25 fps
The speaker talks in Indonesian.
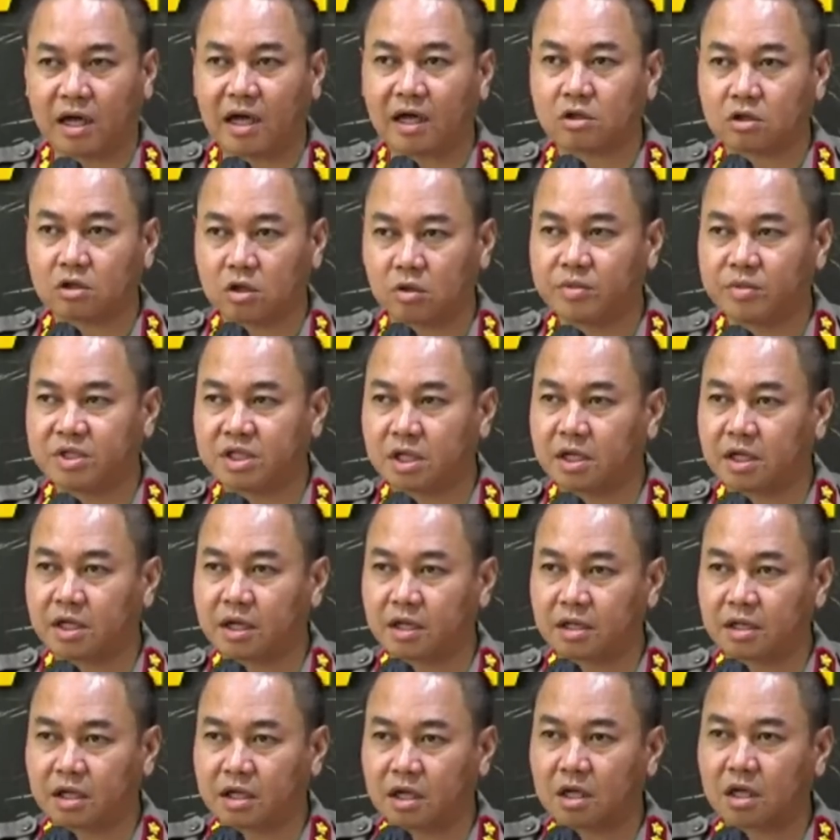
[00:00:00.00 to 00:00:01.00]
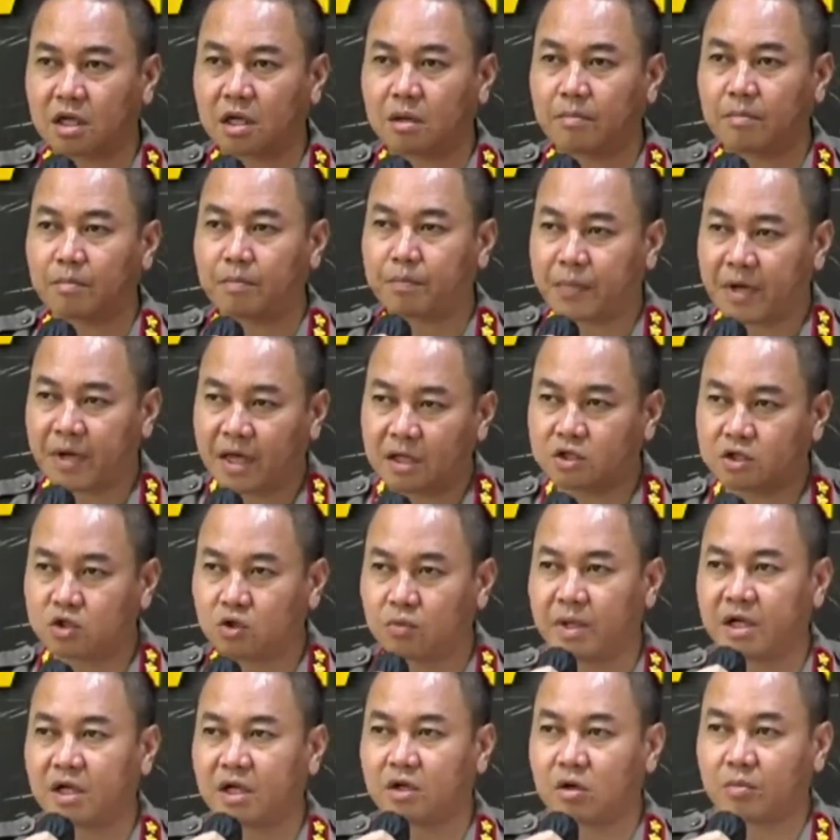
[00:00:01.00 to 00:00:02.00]
atau bisa dikatakan palsu
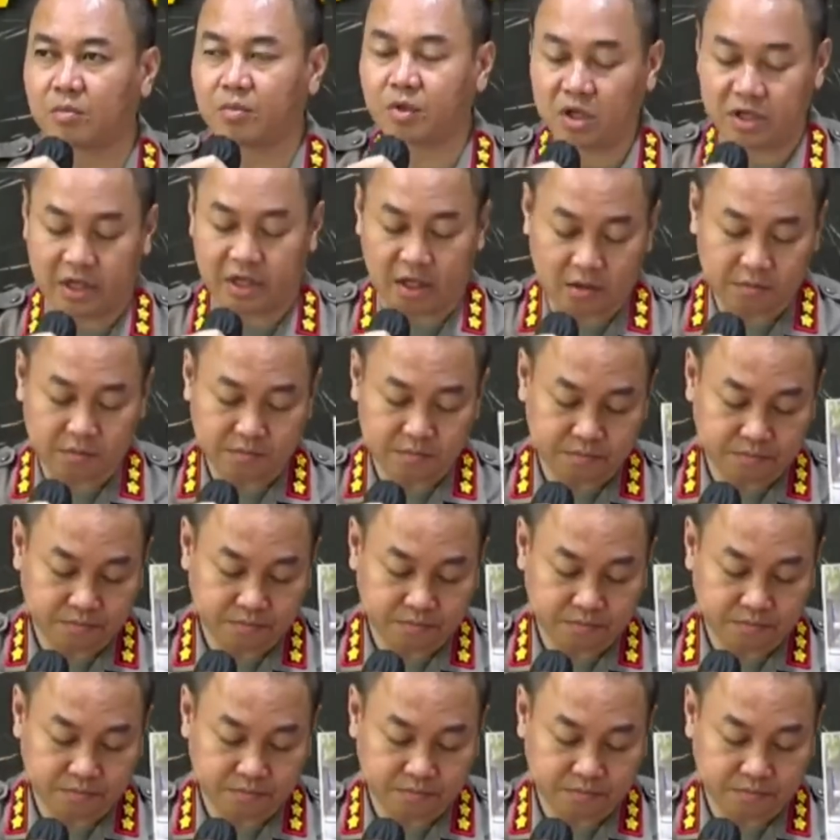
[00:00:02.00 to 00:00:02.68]
pada nopolnya